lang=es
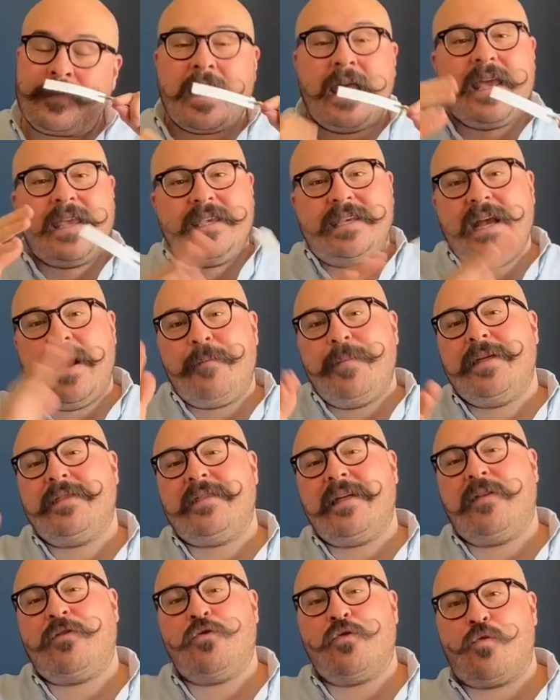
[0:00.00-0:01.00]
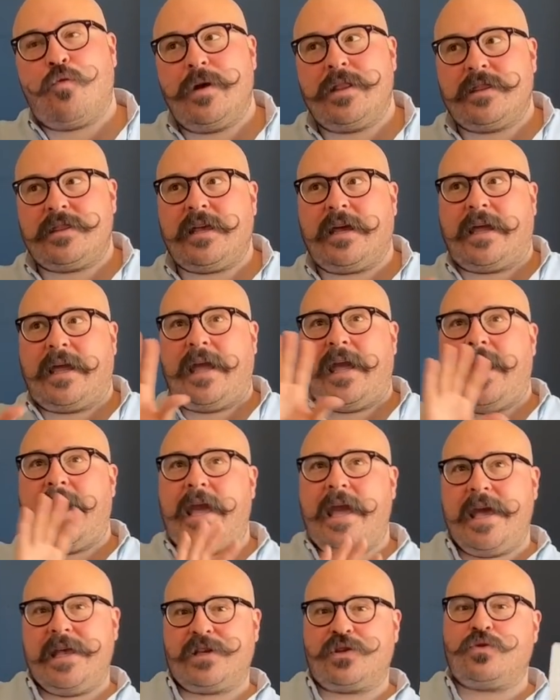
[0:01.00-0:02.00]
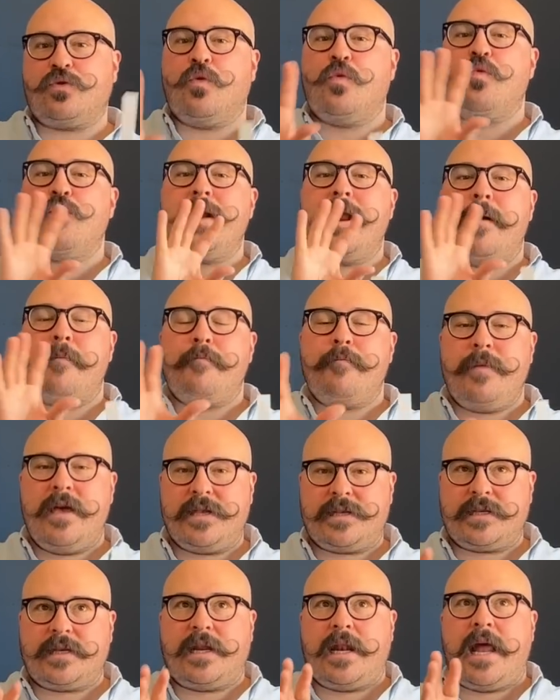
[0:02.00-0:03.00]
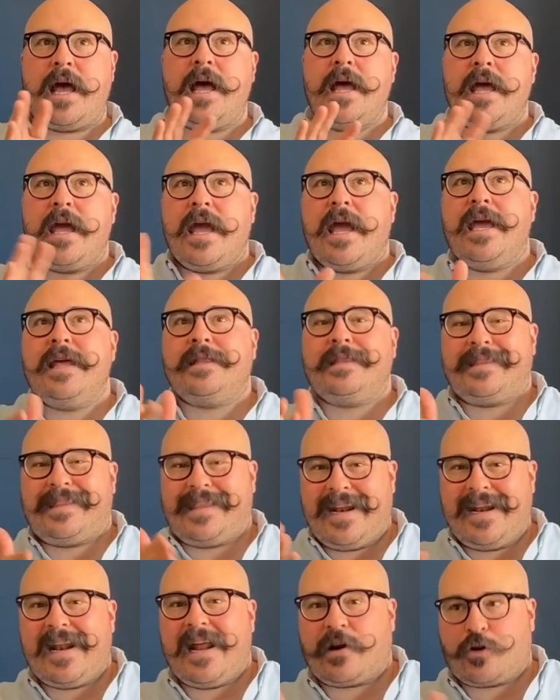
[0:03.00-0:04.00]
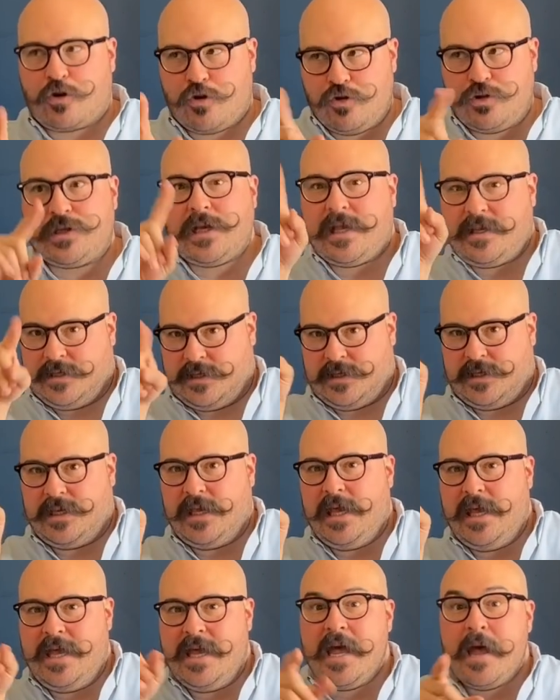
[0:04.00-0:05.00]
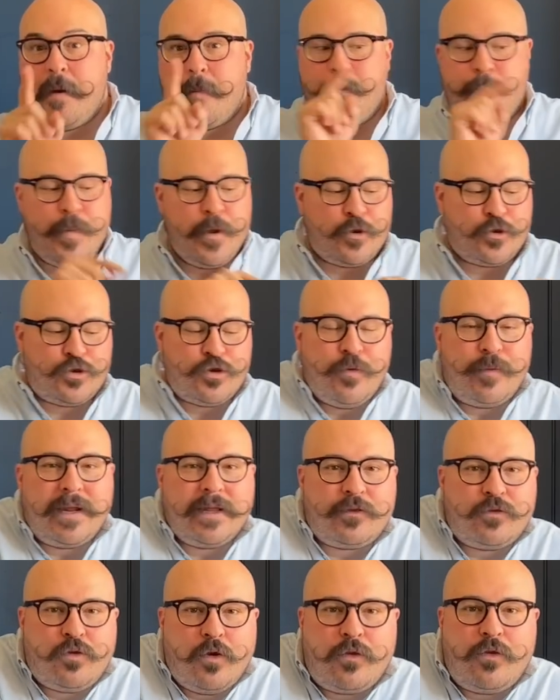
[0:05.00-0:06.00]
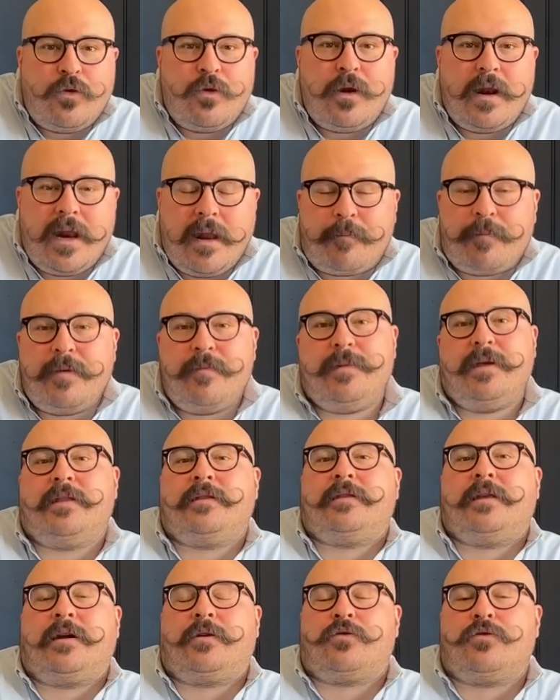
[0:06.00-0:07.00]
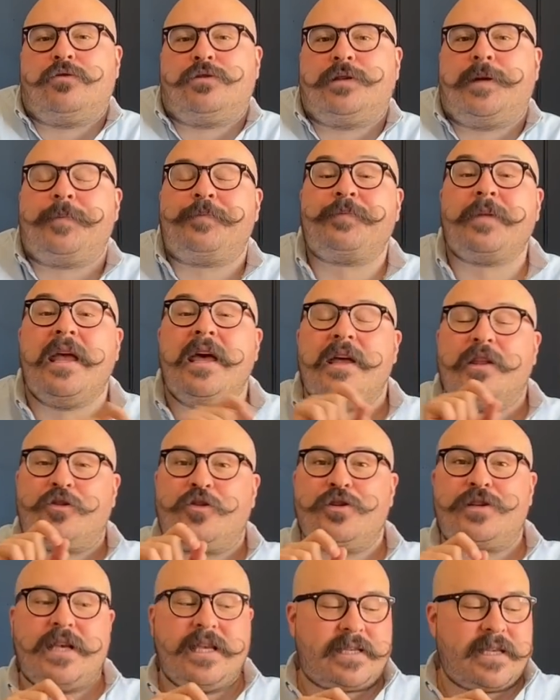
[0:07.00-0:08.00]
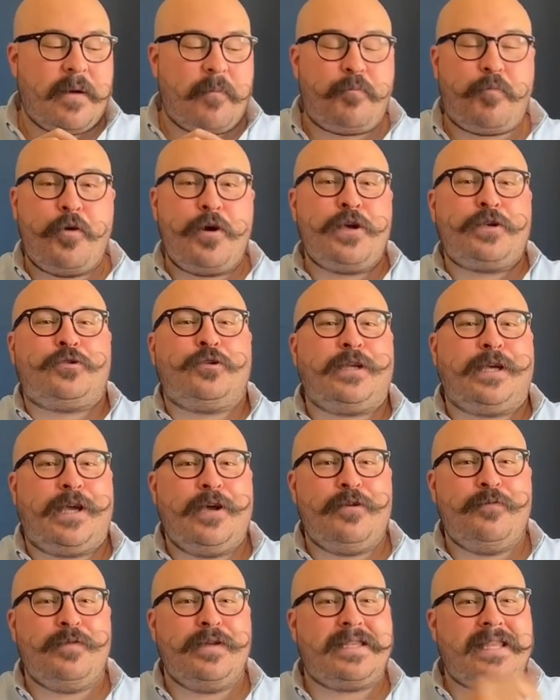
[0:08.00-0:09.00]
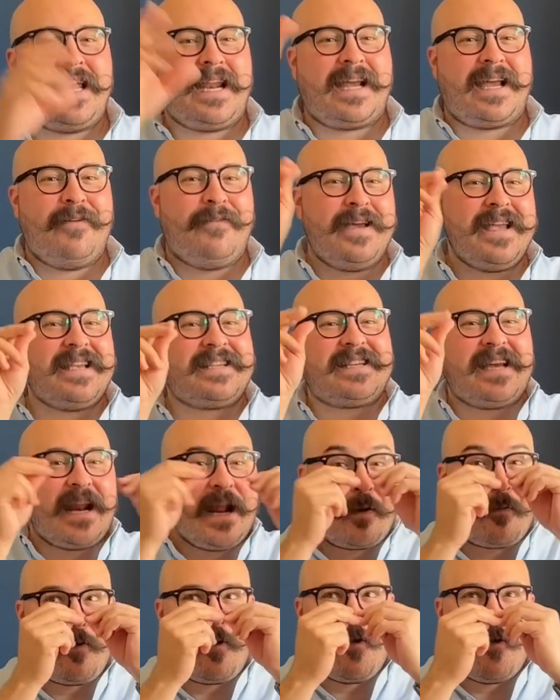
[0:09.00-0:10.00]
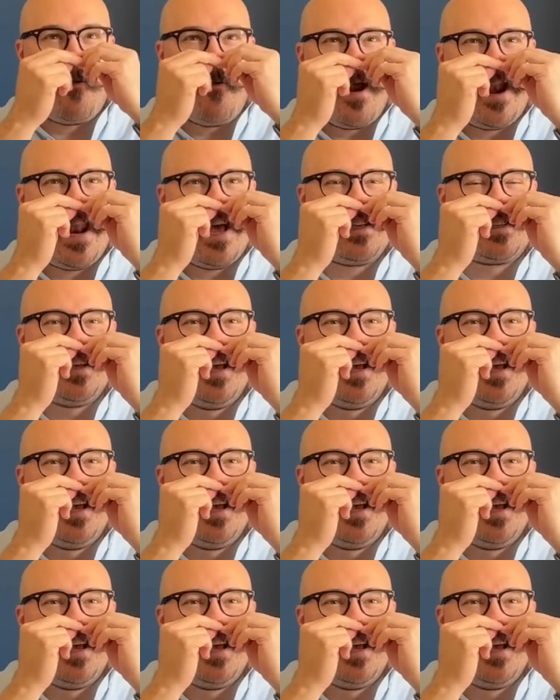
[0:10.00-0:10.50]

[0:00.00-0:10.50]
Ya me he dado cuenta que es una mezcla entre la rosa, sí, pero sobre todo la pimienta rosa. Entonces, por eso te quiero invitar a que vayas al árbol, lo huelas,